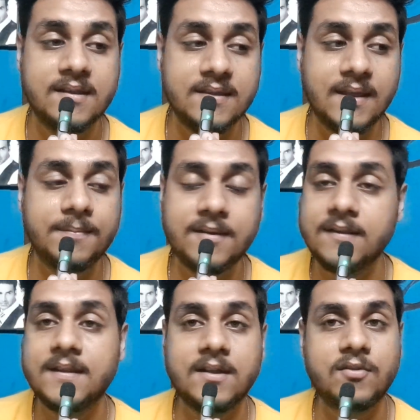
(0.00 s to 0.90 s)
যে দেব
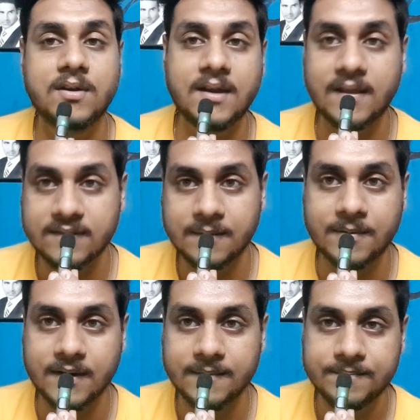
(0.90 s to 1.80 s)
শ্রীদের কিছু একটা আসতে
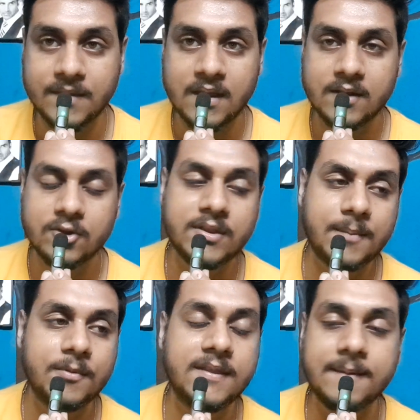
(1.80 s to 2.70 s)
পারে তো তারপর